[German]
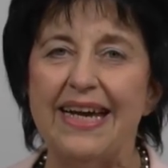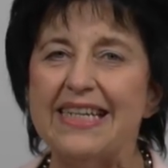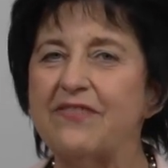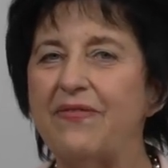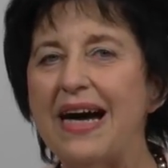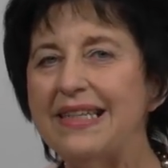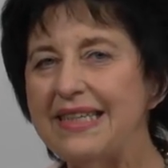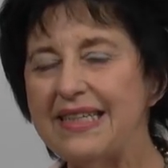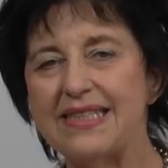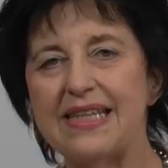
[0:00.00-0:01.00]
Es war
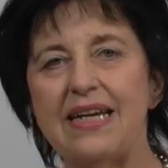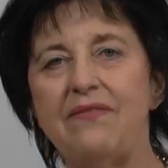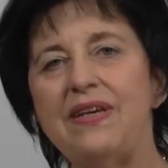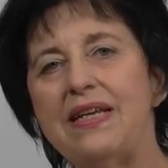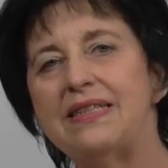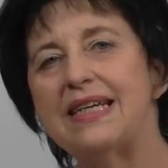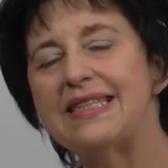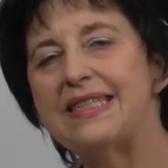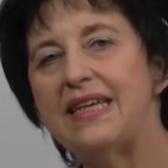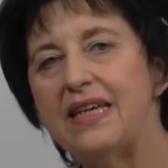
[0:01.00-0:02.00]
nicht sein Wille,
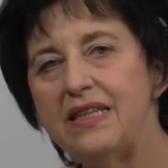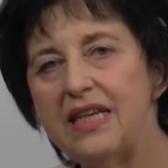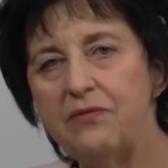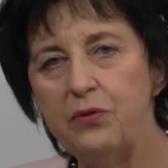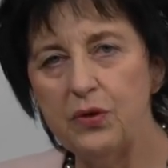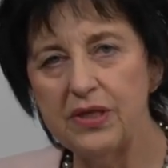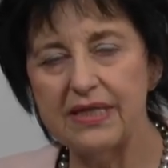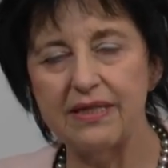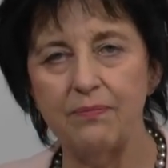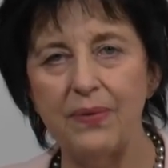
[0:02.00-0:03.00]
dass sie in der
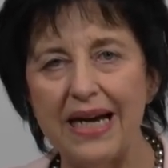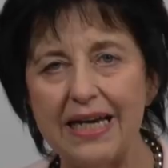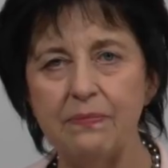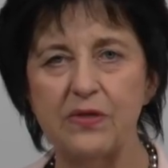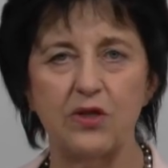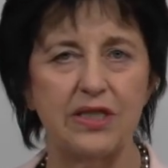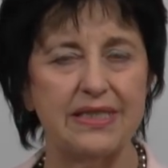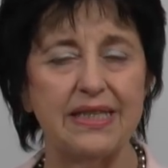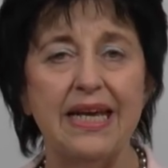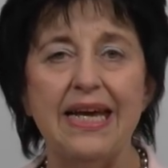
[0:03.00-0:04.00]
Wüste bleiben
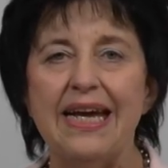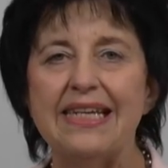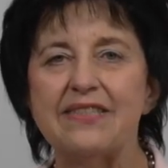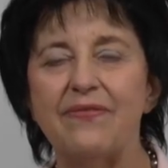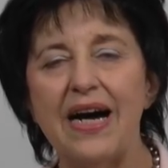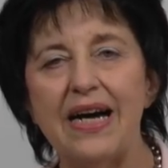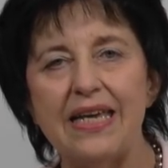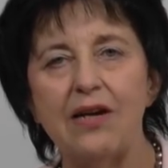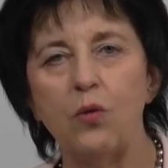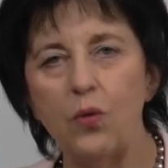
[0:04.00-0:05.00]
sollten. Es war
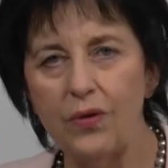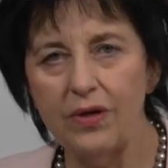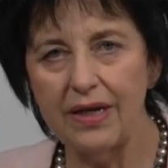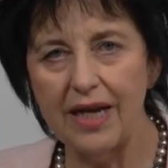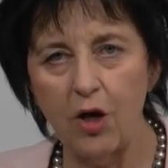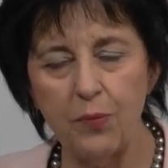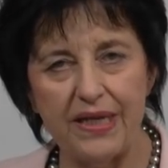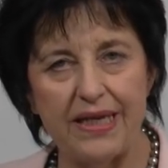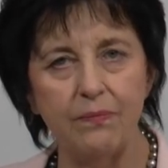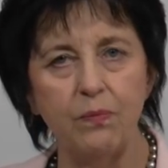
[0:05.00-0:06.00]
ihr Unglaube,
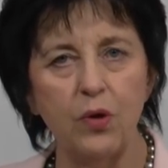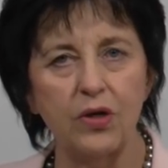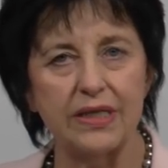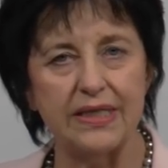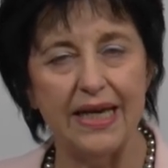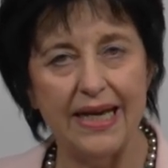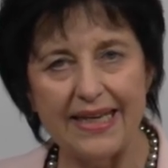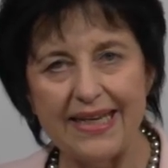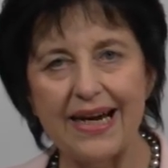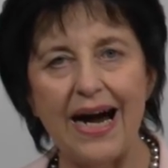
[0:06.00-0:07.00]
ihr Murren,
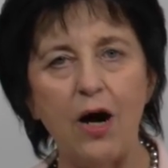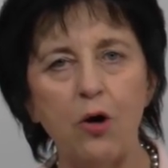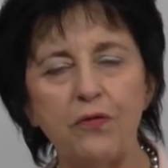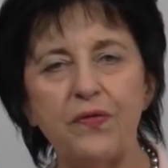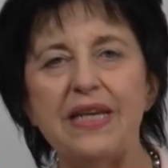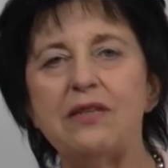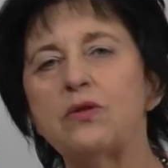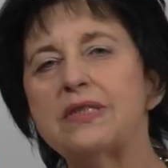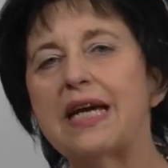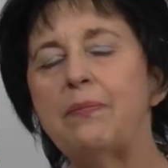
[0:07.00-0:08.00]
ihre Auflehnung
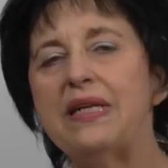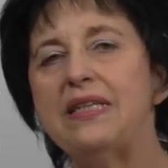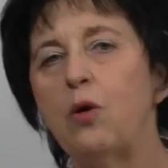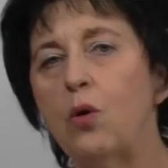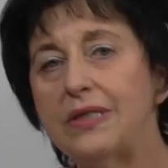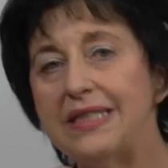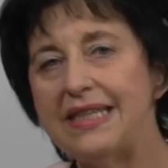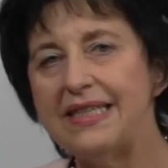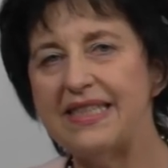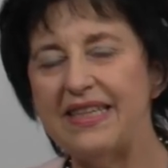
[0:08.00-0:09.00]
und Rebellion,
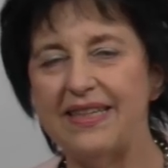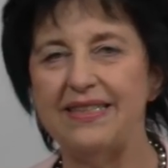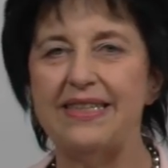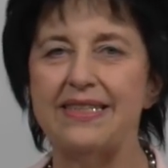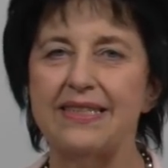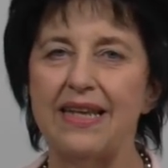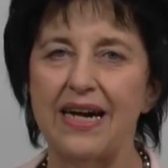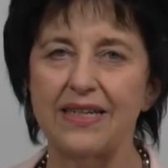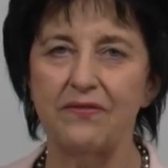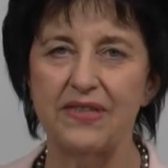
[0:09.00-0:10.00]
die sie in diese
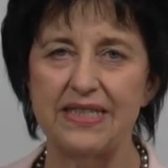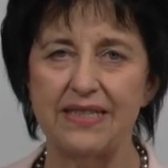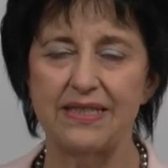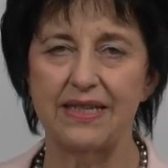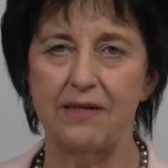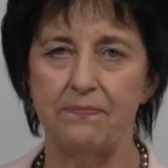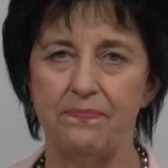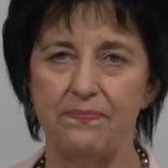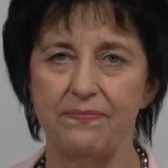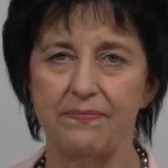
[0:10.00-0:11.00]
Lage versetzt haben.